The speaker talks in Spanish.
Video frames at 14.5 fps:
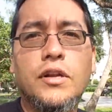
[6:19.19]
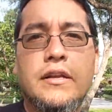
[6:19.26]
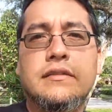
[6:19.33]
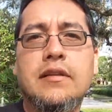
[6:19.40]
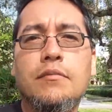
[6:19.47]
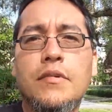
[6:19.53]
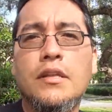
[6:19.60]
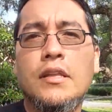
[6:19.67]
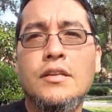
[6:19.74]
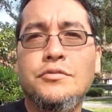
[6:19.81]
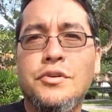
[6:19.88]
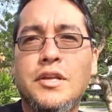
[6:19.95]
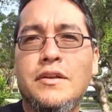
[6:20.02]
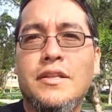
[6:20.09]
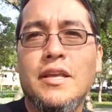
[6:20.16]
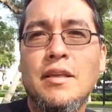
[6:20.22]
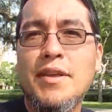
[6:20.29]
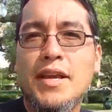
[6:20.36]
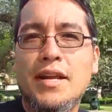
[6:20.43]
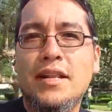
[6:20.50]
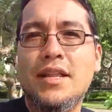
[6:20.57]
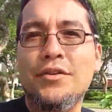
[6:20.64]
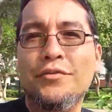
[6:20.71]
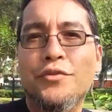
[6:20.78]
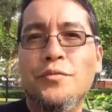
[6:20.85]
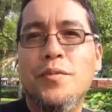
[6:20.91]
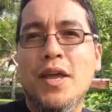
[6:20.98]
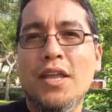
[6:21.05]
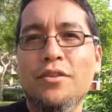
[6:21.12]
redes también y suscríbete aquí a mi canal de
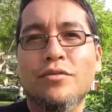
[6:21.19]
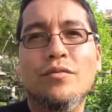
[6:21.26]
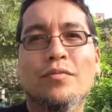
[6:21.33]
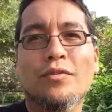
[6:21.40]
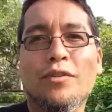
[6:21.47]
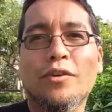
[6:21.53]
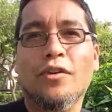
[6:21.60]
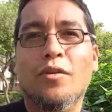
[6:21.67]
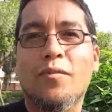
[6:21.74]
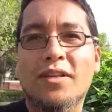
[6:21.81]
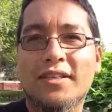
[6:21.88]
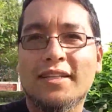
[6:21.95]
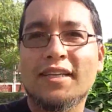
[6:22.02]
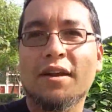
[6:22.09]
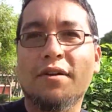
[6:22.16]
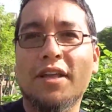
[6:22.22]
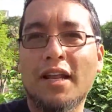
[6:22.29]
YouTube en youtube.com slash